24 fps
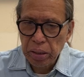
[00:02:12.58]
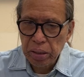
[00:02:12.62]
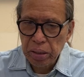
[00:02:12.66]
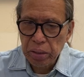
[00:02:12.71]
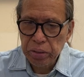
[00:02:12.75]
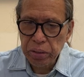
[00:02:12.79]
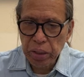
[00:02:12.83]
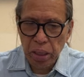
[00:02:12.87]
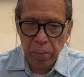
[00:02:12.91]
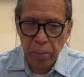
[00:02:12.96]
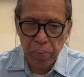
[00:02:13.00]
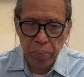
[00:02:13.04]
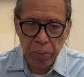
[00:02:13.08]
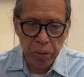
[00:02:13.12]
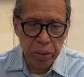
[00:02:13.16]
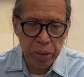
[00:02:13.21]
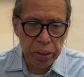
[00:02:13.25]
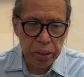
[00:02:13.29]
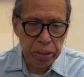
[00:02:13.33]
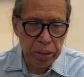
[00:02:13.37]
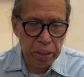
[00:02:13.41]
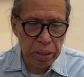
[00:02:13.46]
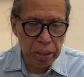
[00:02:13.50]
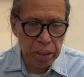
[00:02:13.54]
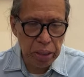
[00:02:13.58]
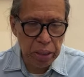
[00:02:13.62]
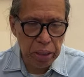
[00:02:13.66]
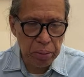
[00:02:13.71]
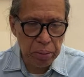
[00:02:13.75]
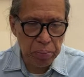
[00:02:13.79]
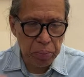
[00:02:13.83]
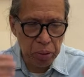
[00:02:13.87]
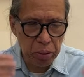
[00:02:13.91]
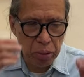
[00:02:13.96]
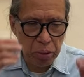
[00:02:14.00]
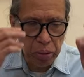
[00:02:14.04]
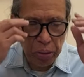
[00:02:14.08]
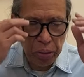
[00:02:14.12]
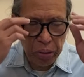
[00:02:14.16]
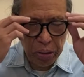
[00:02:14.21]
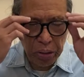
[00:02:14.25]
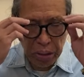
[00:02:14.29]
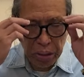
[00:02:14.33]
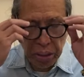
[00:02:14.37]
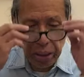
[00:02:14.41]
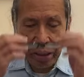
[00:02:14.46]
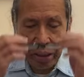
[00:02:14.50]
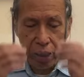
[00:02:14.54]
tsaka po, hindi po,
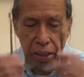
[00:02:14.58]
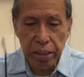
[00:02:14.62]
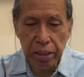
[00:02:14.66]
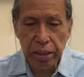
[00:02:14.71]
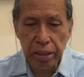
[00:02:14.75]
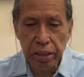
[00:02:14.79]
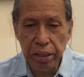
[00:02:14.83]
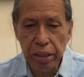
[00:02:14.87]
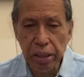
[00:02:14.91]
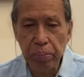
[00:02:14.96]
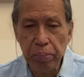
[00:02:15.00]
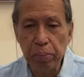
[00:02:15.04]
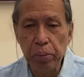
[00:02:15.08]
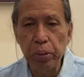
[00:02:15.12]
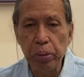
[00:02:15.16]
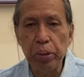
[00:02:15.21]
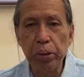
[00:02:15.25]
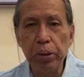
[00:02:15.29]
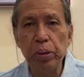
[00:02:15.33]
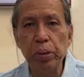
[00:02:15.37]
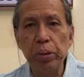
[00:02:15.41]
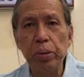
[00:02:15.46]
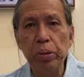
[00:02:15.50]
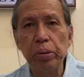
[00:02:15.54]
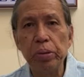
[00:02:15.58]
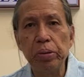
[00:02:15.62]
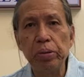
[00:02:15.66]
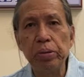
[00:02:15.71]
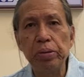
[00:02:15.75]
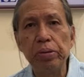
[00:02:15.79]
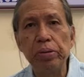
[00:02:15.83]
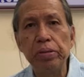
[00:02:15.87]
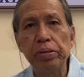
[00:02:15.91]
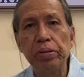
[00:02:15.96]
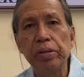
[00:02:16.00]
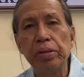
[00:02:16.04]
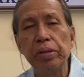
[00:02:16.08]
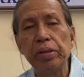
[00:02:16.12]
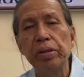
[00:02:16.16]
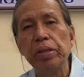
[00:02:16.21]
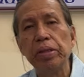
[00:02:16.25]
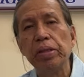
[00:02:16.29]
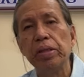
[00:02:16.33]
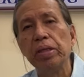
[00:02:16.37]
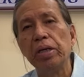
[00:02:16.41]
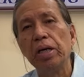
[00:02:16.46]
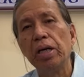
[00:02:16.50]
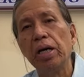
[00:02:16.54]
hindi po yung
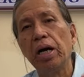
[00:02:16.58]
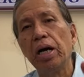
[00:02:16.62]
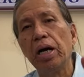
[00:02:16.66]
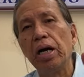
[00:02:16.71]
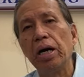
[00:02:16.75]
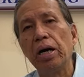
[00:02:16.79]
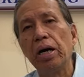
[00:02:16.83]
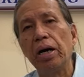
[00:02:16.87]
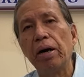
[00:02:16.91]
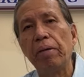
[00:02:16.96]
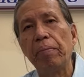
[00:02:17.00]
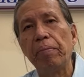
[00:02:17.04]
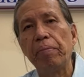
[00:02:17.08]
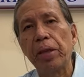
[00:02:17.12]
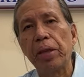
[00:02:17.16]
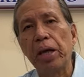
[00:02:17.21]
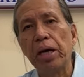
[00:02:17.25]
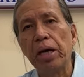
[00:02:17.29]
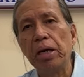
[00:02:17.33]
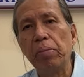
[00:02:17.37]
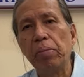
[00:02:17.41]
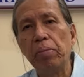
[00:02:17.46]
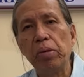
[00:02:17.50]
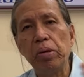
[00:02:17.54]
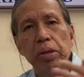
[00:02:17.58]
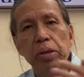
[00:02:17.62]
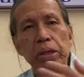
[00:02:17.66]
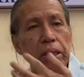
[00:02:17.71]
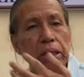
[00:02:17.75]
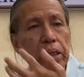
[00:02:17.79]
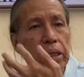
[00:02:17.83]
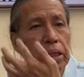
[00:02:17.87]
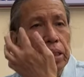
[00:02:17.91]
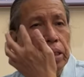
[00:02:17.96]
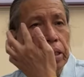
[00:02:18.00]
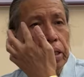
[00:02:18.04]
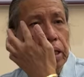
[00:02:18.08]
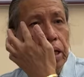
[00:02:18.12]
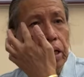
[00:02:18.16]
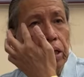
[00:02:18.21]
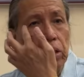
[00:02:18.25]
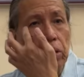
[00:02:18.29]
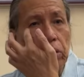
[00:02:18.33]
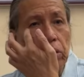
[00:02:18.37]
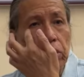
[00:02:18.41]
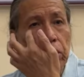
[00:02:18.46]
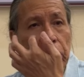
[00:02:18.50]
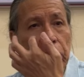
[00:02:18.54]
alam ko, naghihintay kayo
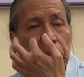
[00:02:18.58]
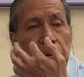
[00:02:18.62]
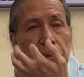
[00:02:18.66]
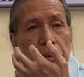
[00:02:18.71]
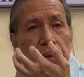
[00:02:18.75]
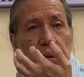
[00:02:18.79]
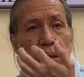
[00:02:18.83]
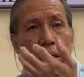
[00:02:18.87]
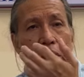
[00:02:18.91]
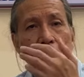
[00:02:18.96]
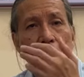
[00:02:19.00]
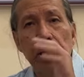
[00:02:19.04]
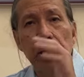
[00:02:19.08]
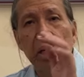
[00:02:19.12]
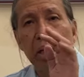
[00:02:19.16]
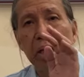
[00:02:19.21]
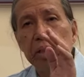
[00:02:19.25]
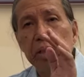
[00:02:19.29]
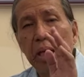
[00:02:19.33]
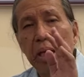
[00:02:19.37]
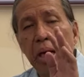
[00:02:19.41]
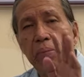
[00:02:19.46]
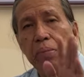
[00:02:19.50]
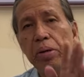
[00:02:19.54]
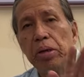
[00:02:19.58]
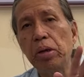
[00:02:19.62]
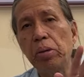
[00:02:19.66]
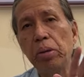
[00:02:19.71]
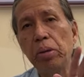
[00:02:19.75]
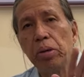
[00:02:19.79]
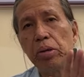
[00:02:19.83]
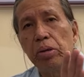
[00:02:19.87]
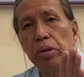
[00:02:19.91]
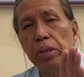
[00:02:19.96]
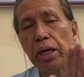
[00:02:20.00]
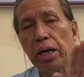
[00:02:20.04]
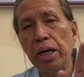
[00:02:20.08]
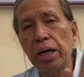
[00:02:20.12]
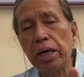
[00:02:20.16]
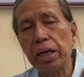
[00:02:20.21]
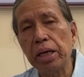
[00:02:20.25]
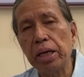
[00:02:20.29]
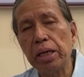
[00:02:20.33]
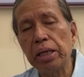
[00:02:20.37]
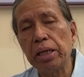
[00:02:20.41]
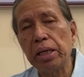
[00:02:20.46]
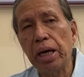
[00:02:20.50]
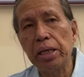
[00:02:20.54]
nung ano. Sabi ko, nung
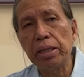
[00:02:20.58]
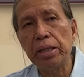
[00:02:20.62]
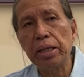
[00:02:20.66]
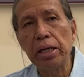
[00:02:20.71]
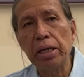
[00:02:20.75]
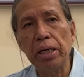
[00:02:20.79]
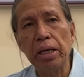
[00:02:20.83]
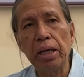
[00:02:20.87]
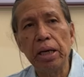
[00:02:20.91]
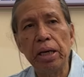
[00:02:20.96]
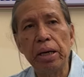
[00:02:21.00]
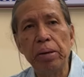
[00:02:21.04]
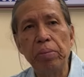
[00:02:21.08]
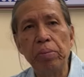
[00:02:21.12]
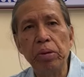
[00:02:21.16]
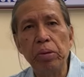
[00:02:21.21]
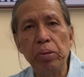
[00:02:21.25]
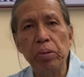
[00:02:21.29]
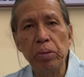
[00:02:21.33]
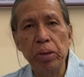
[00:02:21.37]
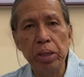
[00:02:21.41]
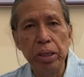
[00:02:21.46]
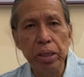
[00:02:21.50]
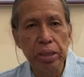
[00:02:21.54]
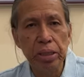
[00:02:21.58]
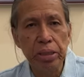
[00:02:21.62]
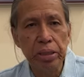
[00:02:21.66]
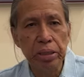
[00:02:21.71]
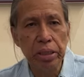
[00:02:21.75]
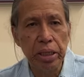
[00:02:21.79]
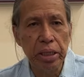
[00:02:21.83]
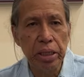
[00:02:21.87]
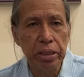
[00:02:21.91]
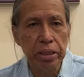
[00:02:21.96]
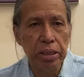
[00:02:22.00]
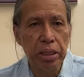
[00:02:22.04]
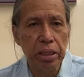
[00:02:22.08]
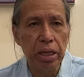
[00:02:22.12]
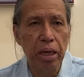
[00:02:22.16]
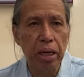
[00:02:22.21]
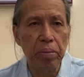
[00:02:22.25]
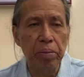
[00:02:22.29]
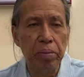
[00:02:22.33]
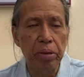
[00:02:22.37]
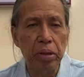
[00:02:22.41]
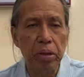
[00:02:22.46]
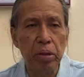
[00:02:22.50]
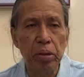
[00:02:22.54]
nakaraan nating live nung Wednesday,
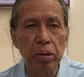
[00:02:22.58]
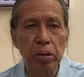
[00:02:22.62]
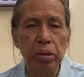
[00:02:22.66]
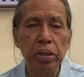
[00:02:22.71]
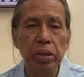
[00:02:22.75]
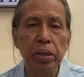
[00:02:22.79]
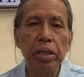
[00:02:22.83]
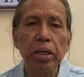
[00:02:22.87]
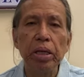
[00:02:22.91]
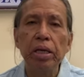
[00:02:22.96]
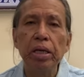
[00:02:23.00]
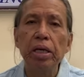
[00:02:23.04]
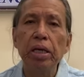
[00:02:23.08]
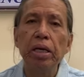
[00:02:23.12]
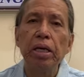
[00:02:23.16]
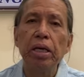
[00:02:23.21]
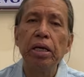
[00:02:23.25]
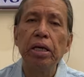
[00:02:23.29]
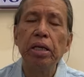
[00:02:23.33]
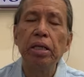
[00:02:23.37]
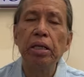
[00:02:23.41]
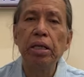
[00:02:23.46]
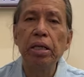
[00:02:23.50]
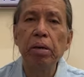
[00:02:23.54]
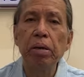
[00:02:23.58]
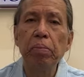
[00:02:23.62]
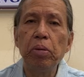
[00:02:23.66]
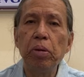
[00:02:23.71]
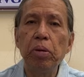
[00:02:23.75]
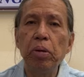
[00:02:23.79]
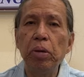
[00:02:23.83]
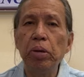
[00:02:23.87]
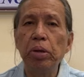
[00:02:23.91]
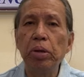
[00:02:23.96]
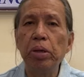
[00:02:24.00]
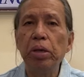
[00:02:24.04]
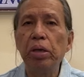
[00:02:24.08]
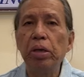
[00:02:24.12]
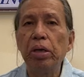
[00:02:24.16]
sinabi ko, hindi po